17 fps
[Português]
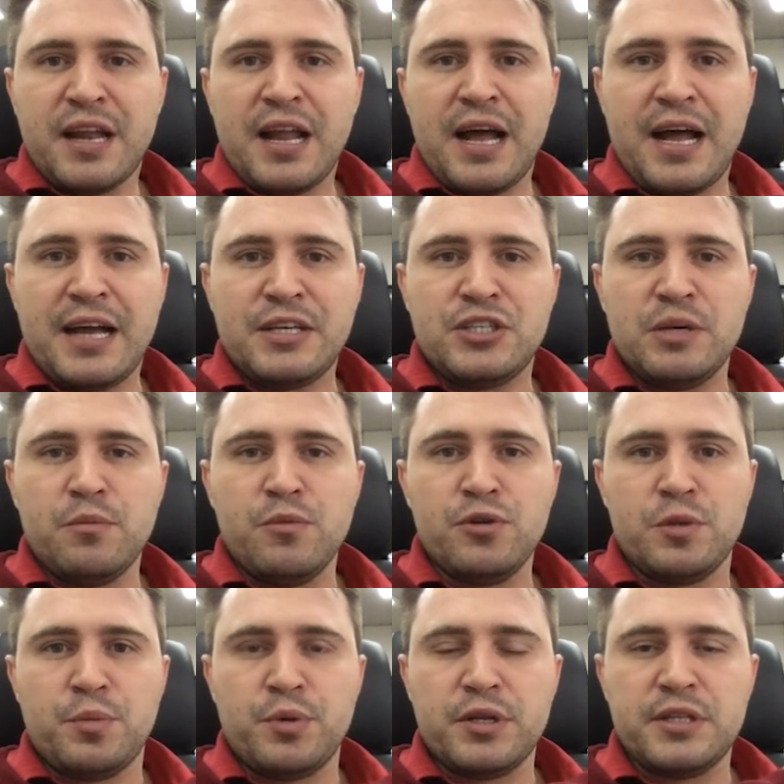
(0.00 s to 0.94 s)
laje é
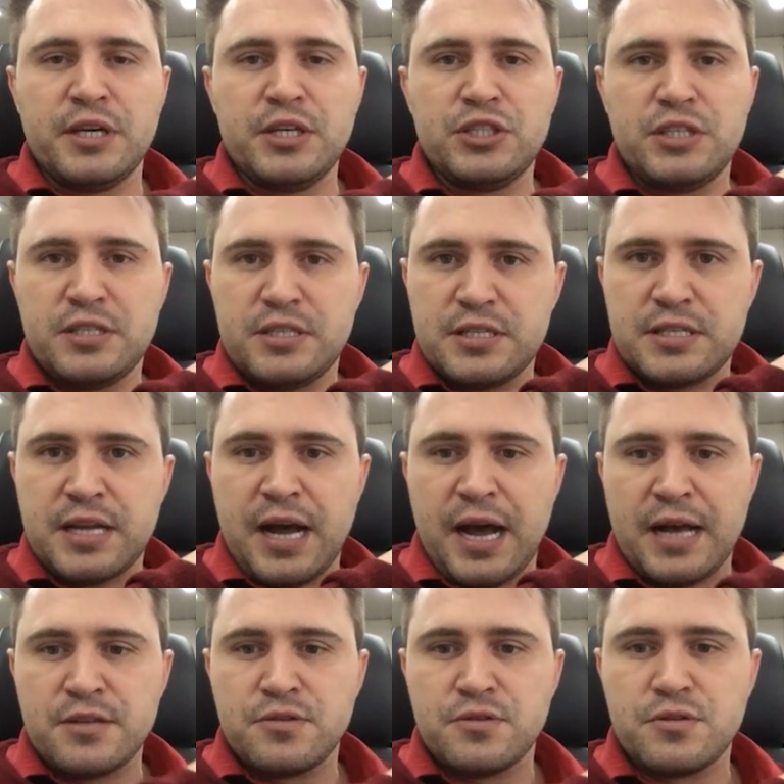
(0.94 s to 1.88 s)
muito importante nesses
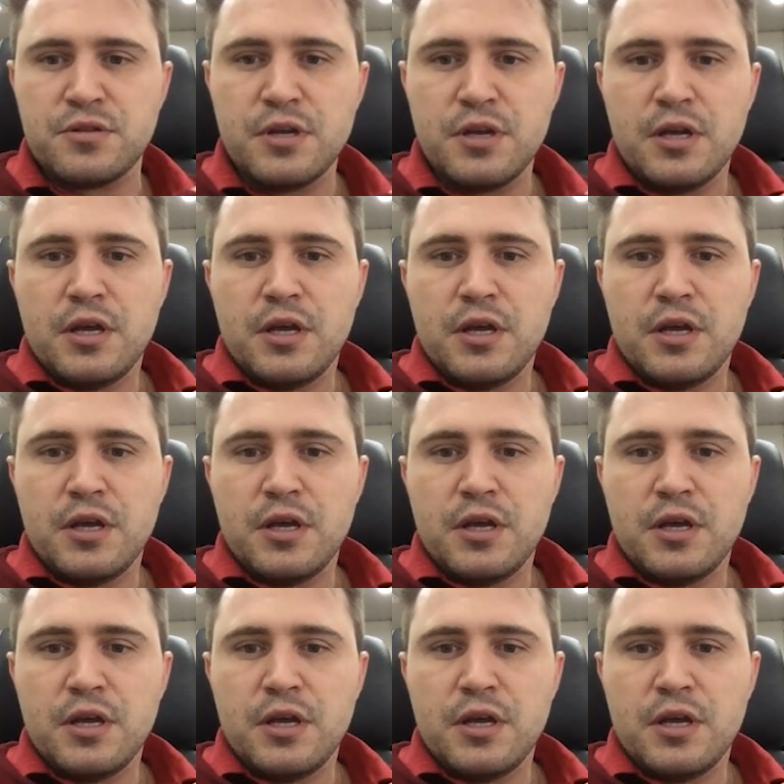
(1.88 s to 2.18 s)
casos,